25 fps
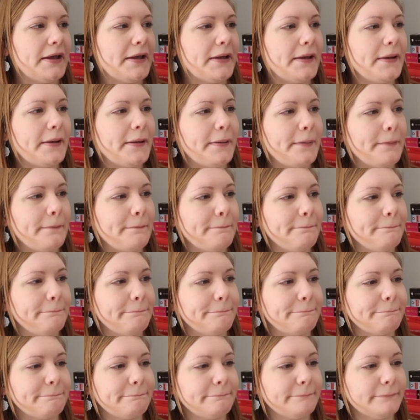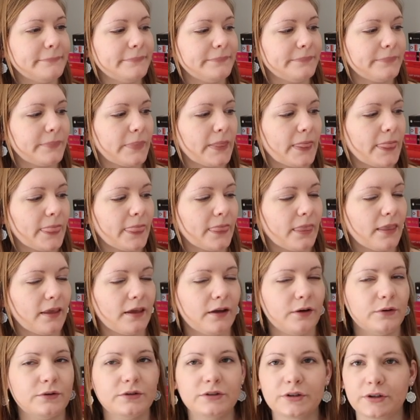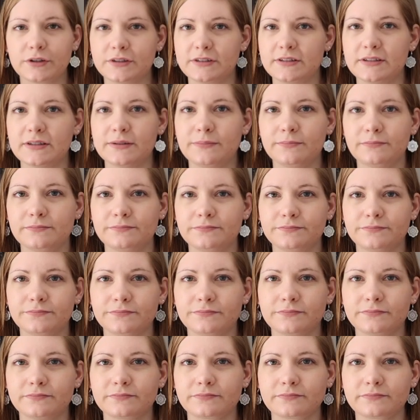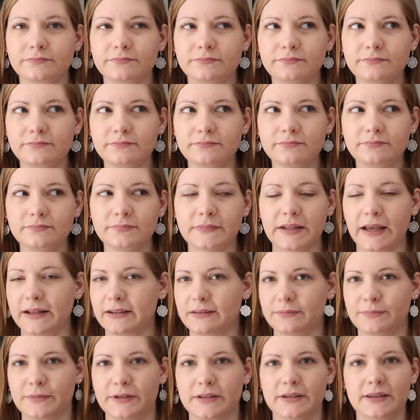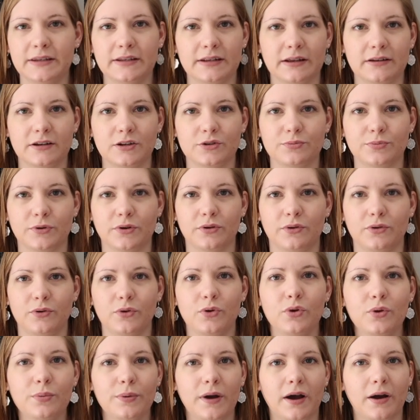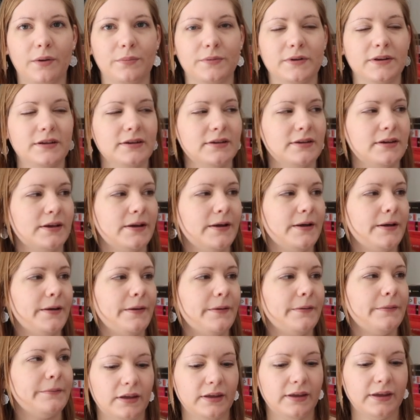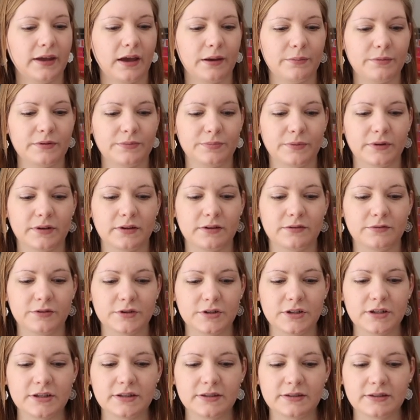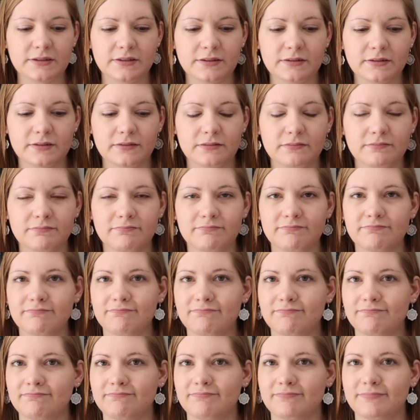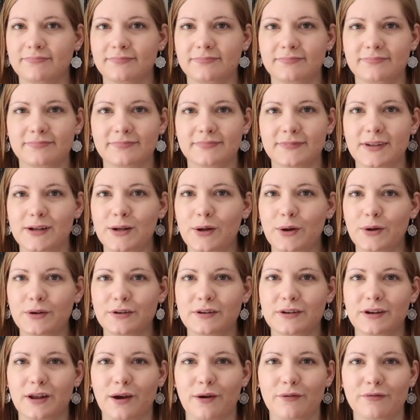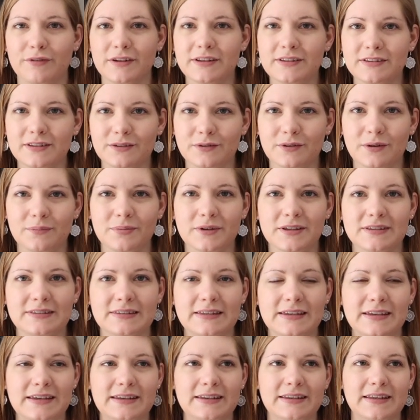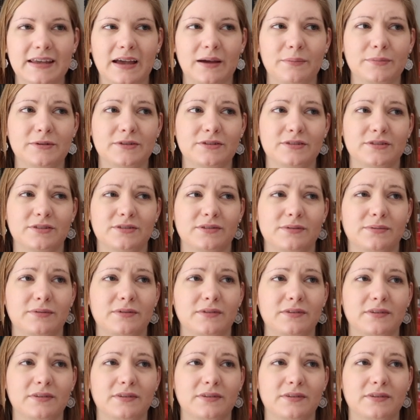Ähm, und trotzdem hat es mich nicht angesprochen. Überhaupt nicht. Ich habe es bei den verschiedensten Leuten auf Instagram gesehen. Ich habe es